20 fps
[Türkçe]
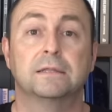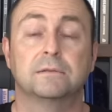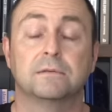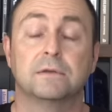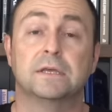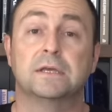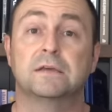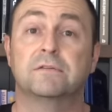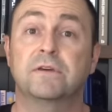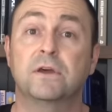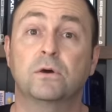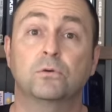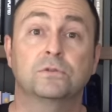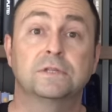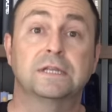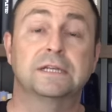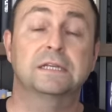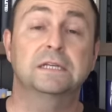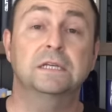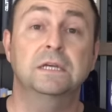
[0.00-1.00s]
e, ve
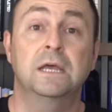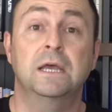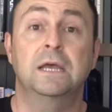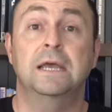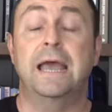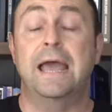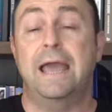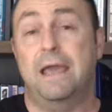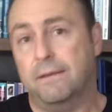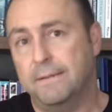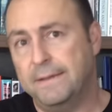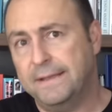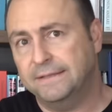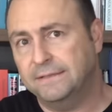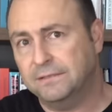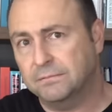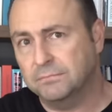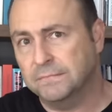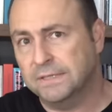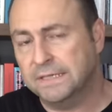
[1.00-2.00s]
onları hem
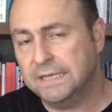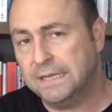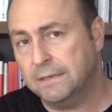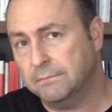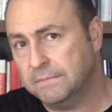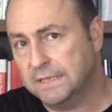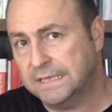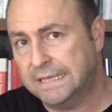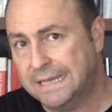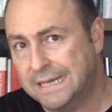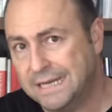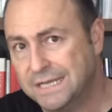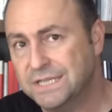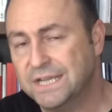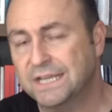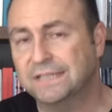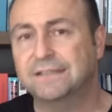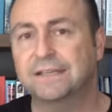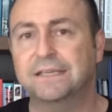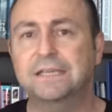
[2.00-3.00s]
eğitimleri hem de
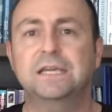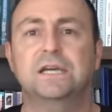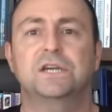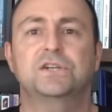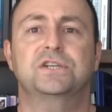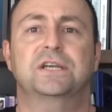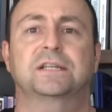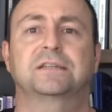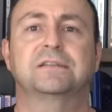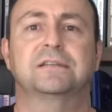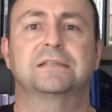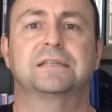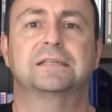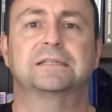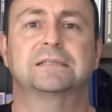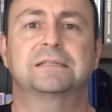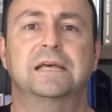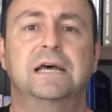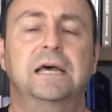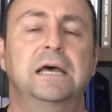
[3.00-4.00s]
gelecekteki
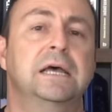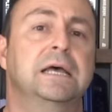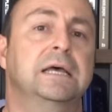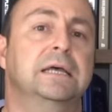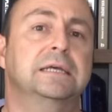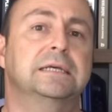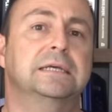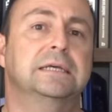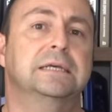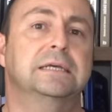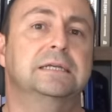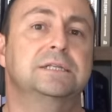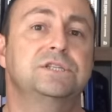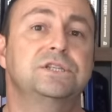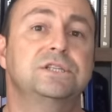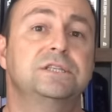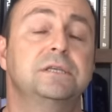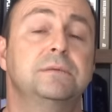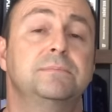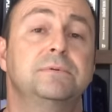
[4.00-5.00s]
yaşantılarında e,
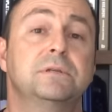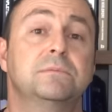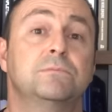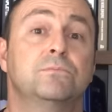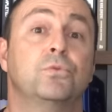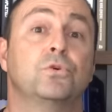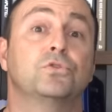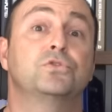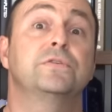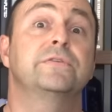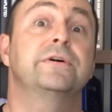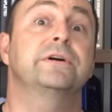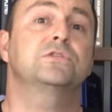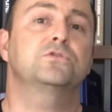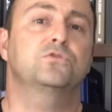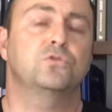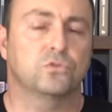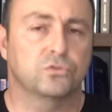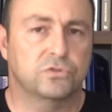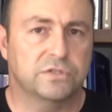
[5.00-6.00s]
ciddi bir
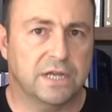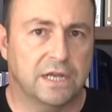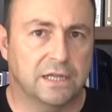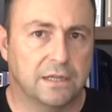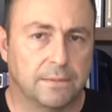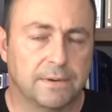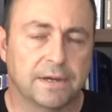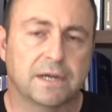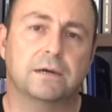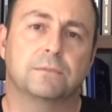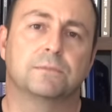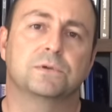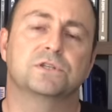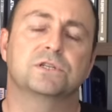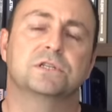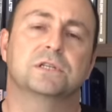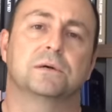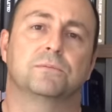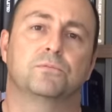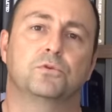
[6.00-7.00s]
motivasyon sağlamak
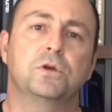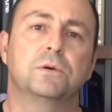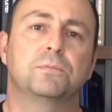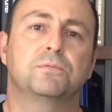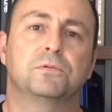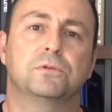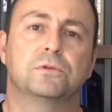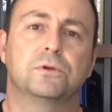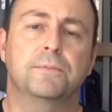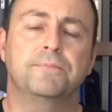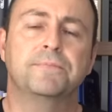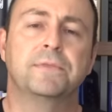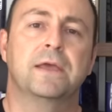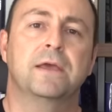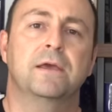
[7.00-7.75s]
amacıyla bu yapılıyor.